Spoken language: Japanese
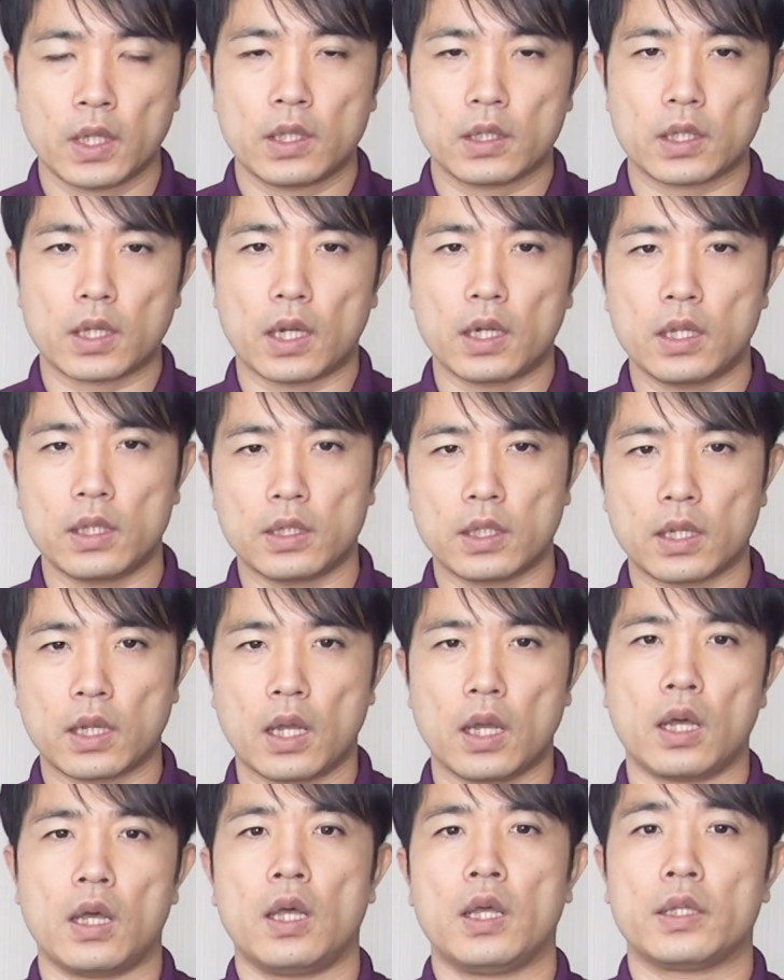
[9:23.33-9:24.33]
で、あなた
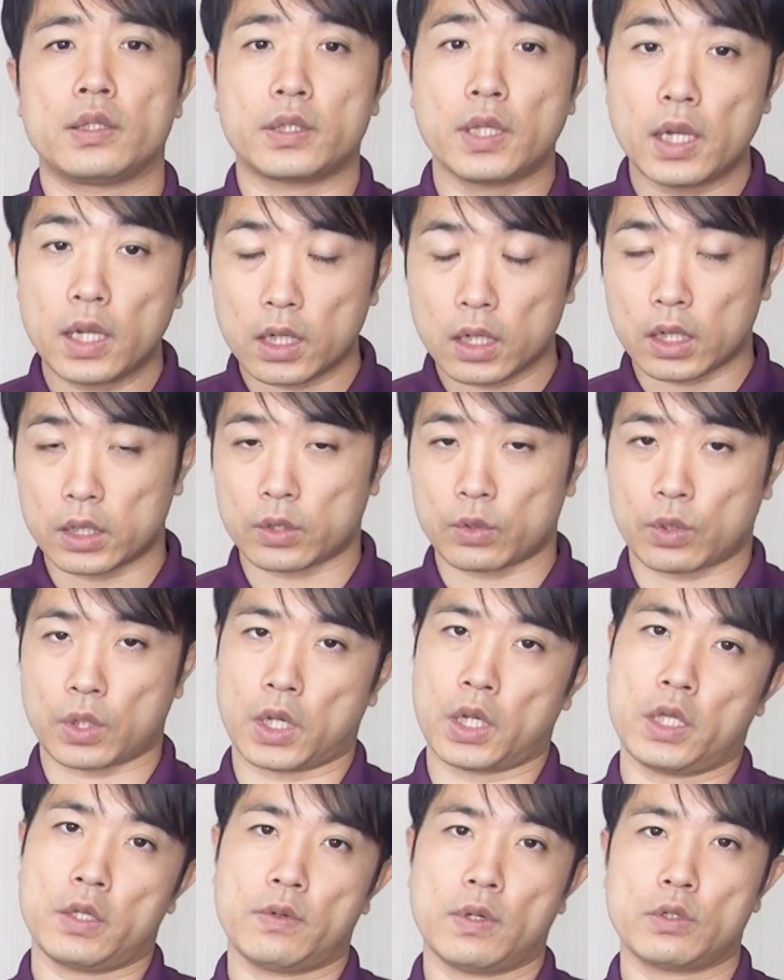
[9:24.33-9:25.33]
が誰かと
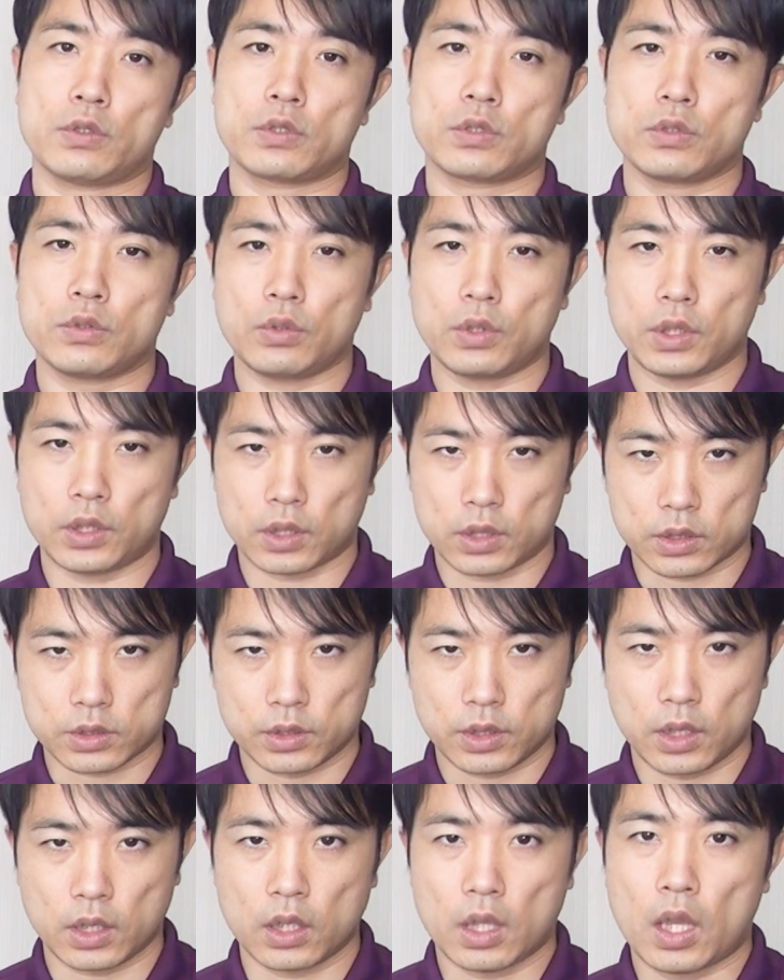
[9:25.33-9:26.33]
会話をするときです
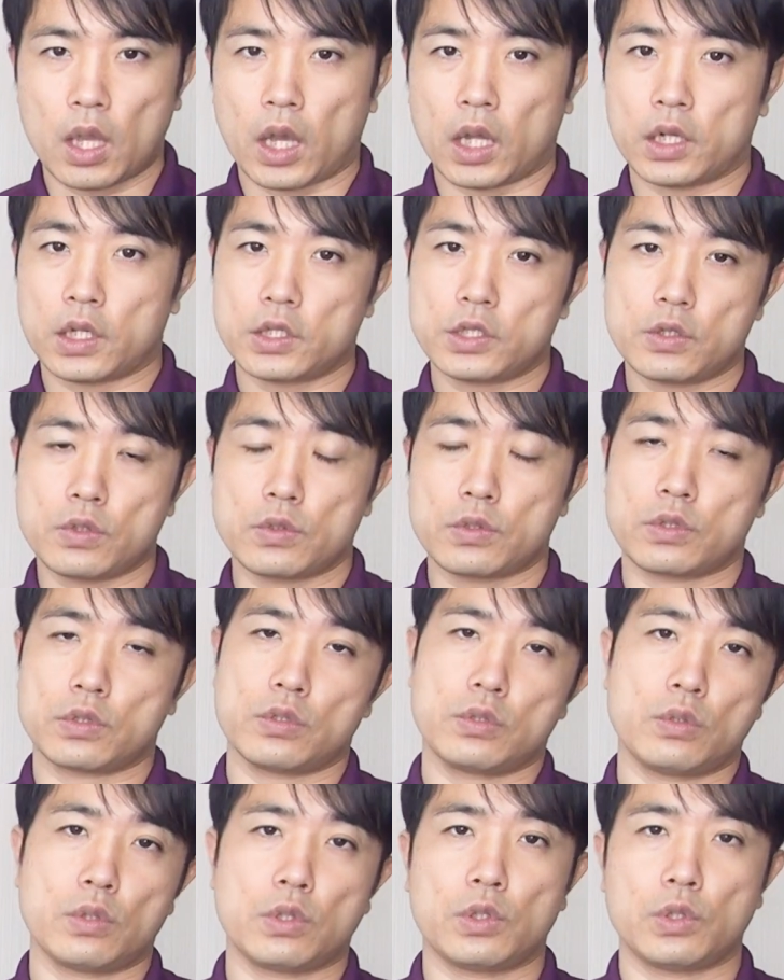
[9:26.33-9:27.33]
ね、話をす
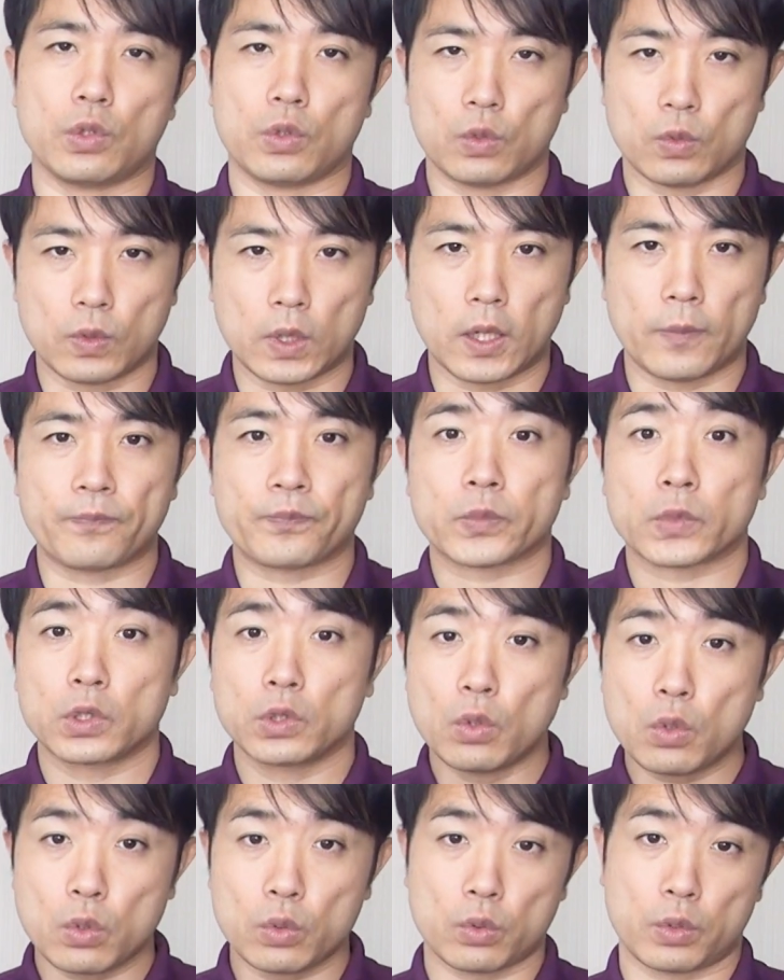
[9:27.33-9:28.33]
るときというのは
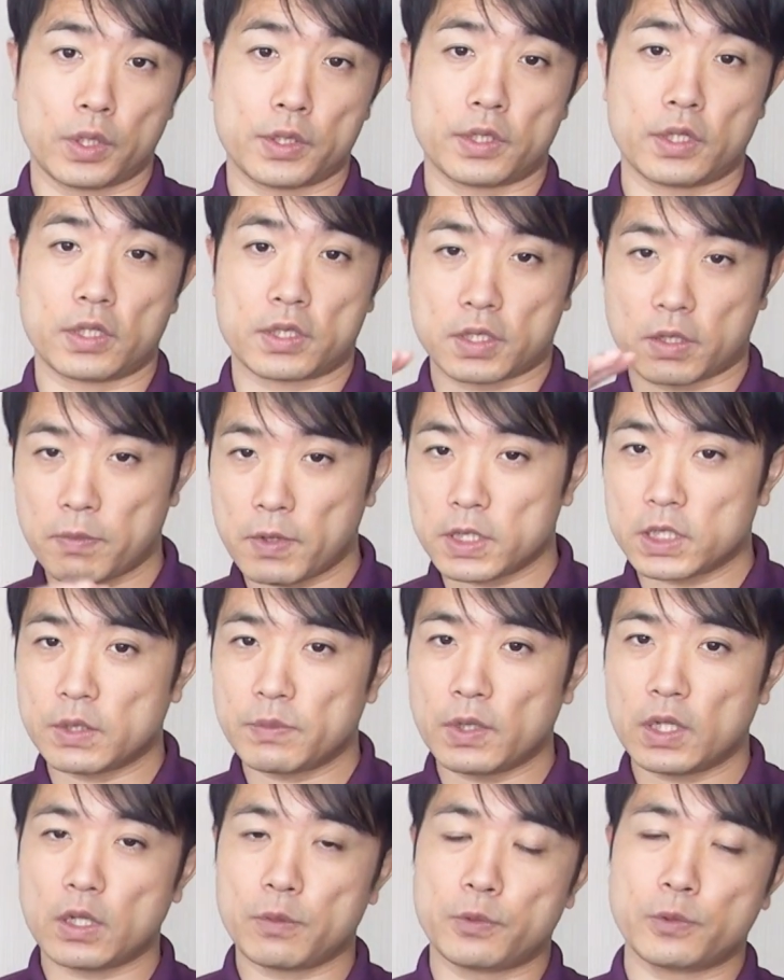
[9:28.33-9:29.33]
脳のですね、さまざ
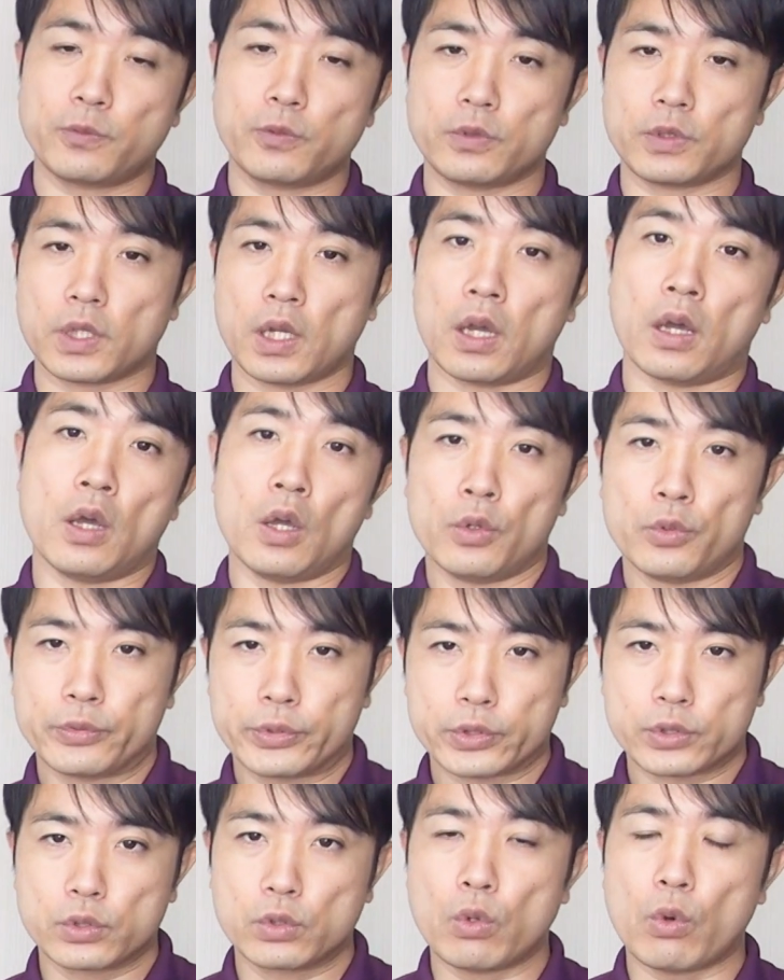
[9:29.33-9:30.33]
まな部分が
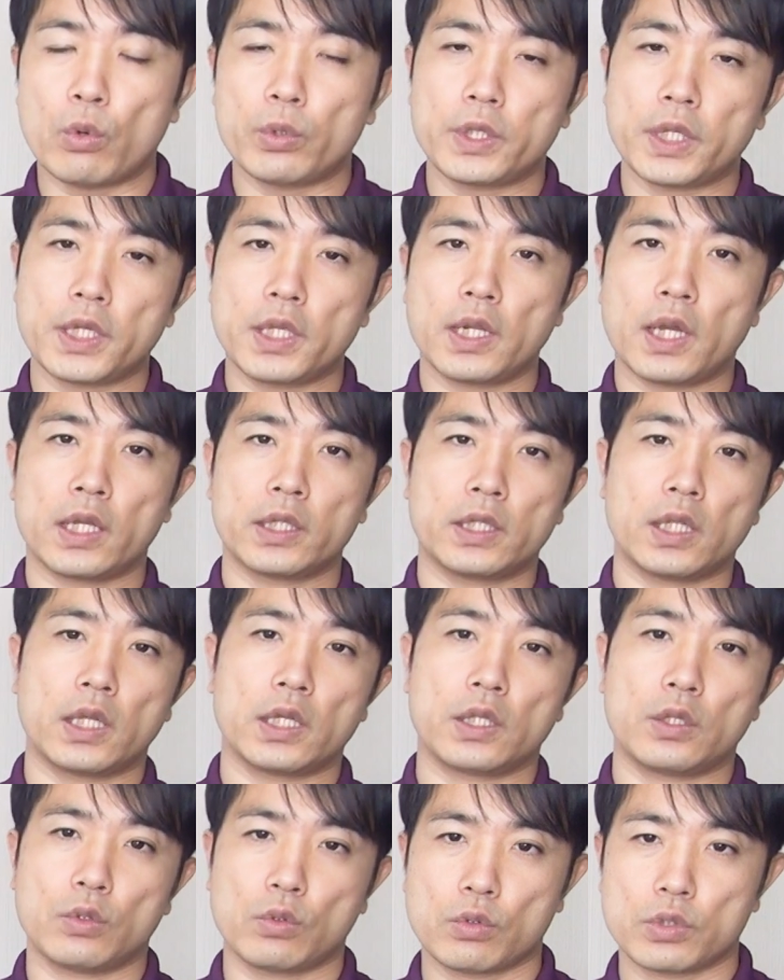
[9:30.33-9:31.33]
複合的な
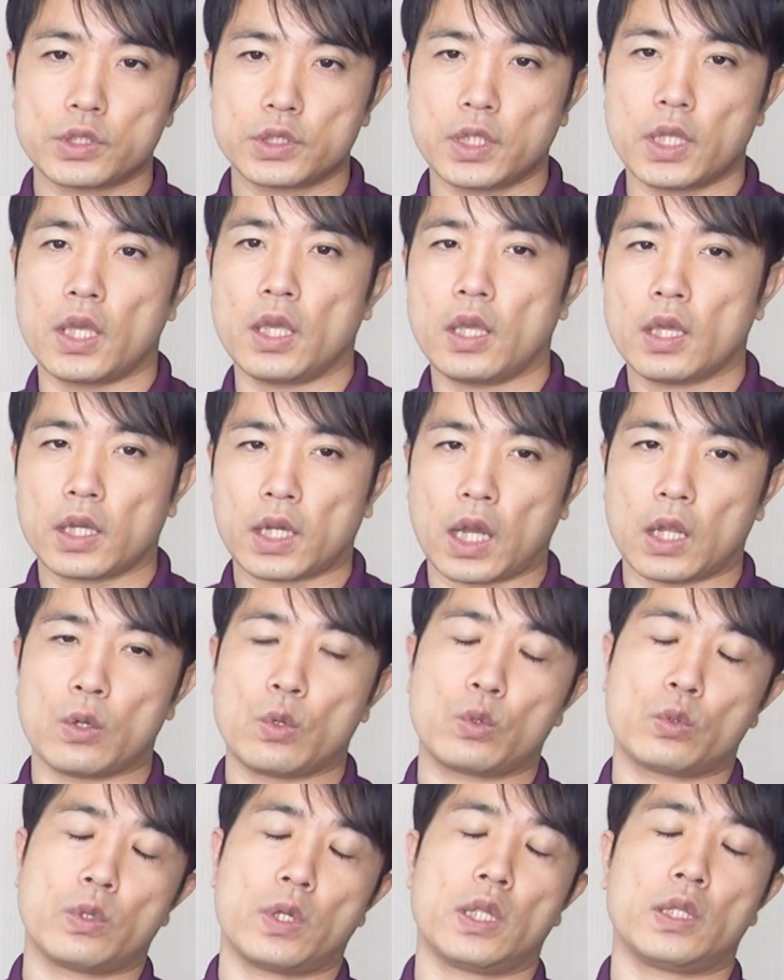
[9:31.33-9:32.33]
働きをして可
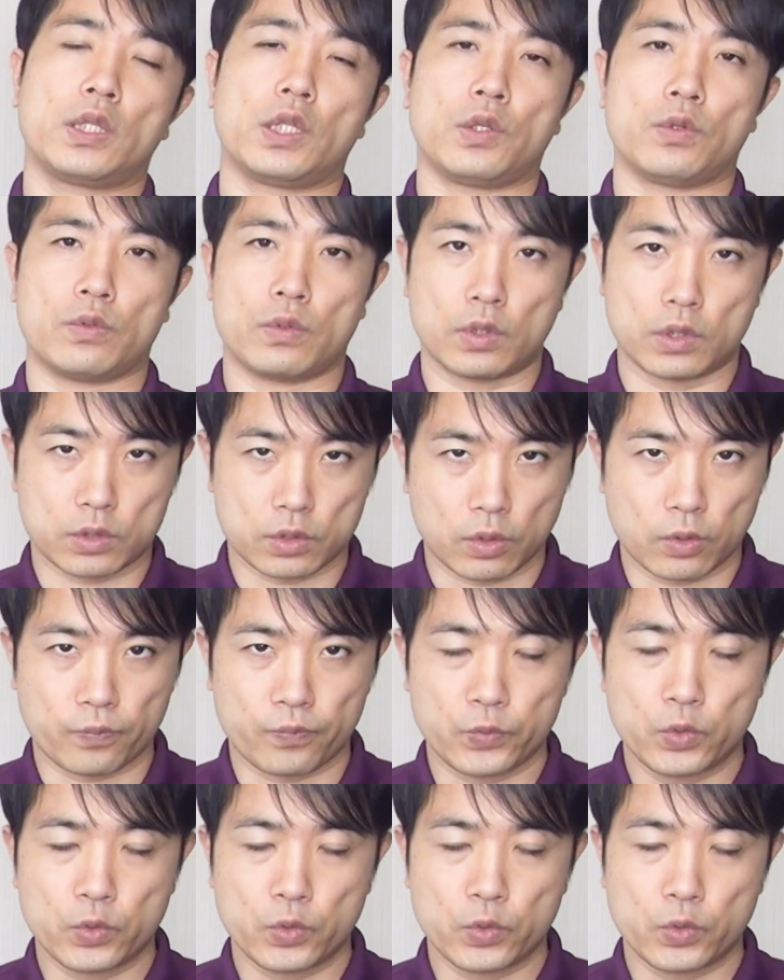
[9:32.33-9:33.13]
能となっているんですよ。